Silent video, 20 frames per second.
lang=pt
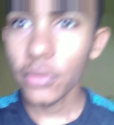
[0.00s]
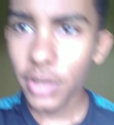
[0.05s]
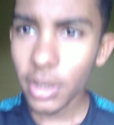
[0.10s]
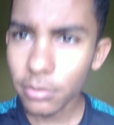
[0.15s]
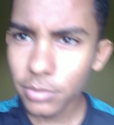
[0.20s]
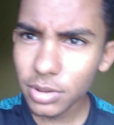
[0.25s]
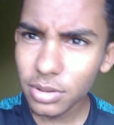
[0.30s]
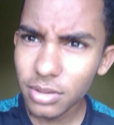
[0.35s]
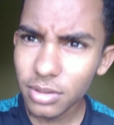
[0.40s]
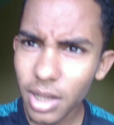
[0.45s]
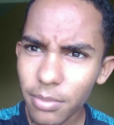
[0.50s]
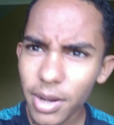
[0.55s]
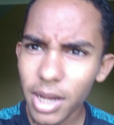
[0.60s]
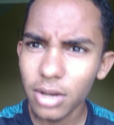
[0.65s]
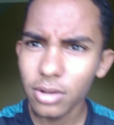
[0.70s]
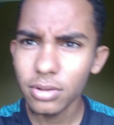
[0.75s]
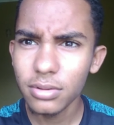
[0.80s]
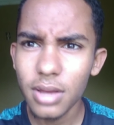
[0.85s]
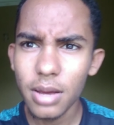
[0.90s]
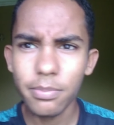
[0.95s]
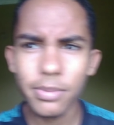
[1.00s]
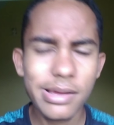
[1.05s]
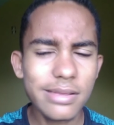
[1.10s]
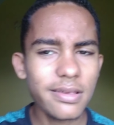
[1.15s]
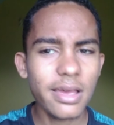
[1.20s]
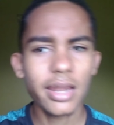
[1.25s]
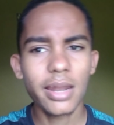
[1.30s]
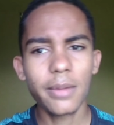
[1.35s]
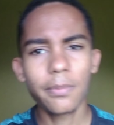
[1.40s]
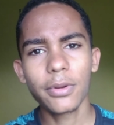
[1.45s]
o vídeo é muito trabalhoso,
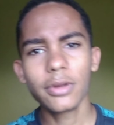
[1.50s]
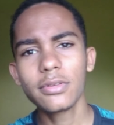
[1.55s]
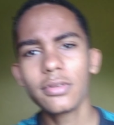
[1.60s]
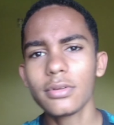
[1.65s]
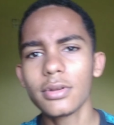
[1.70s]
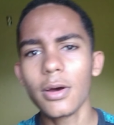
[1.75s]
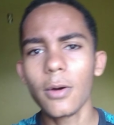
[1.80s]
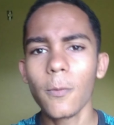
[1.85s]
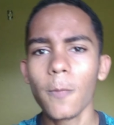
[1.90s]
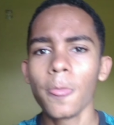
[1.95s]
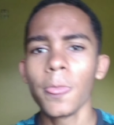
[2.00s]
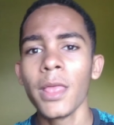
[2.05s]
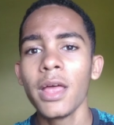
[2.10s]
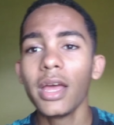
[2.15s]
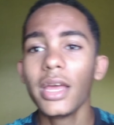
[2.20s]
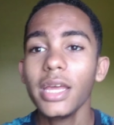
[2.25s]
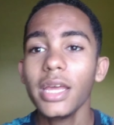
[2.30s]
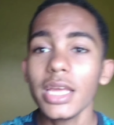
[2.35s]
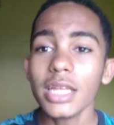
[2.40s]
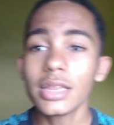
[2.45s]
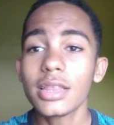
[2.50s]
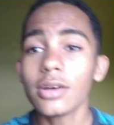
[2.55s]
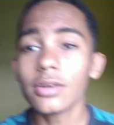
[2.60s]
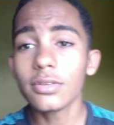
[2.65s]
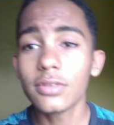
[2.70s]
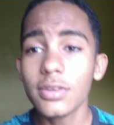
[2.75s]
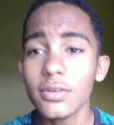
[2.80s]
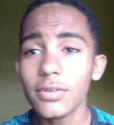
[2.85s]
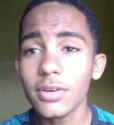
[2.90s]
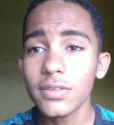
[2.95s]
rapaziada. Posso não.
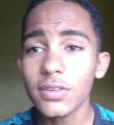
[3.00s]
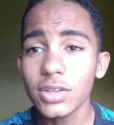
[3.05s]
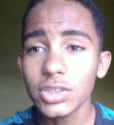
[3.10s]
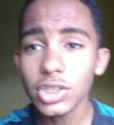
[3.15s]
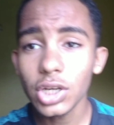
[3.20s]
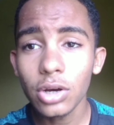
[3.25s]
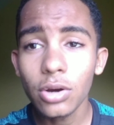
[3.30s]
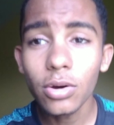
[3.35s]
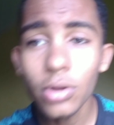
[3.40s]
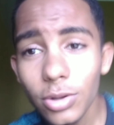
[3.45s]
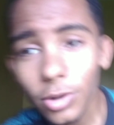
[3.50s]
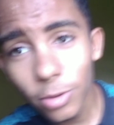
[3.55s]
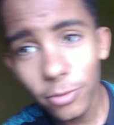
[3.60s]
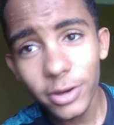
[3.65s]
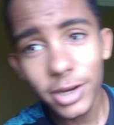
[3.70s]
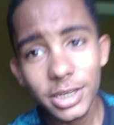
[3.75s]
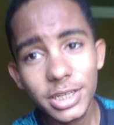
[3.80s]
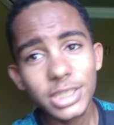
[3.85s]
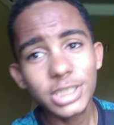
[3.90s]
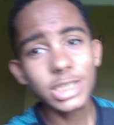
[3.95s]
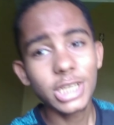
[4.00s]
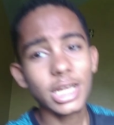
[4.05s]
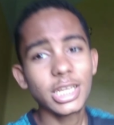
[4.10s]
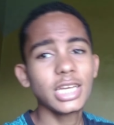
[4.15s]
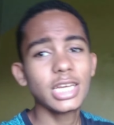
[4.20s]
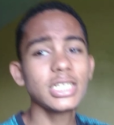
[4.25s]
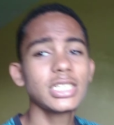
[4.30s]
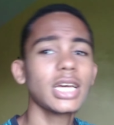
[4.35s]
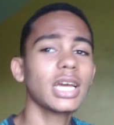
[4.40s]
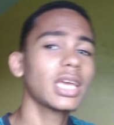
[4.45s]
Então, se você chegou novo aqui,
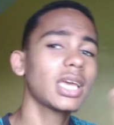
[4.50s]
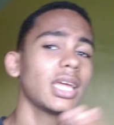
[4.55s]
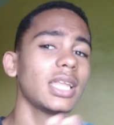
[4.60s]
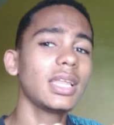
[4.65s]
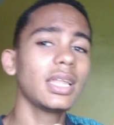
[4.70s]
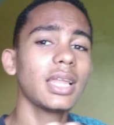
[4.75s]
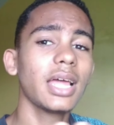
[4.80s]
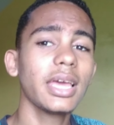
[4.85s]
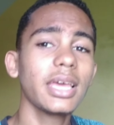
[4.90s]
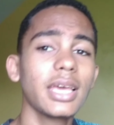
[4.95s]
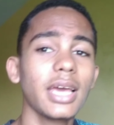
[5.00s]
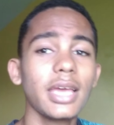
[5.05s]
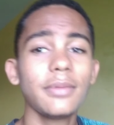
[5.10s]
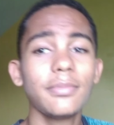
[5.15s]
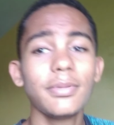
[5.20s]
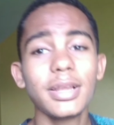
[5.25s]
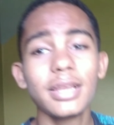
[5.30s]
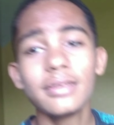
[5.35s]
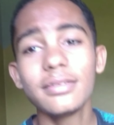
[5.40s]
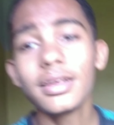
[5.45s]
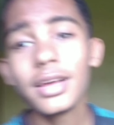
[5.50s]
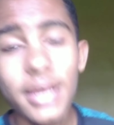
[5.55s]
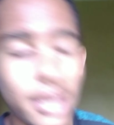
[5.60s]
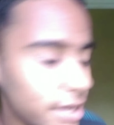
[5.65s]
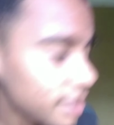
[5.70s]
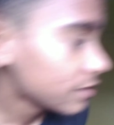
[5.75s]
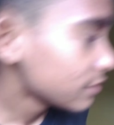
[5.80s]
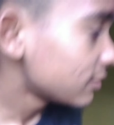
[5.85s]
já deixa aquele like aí, beleza?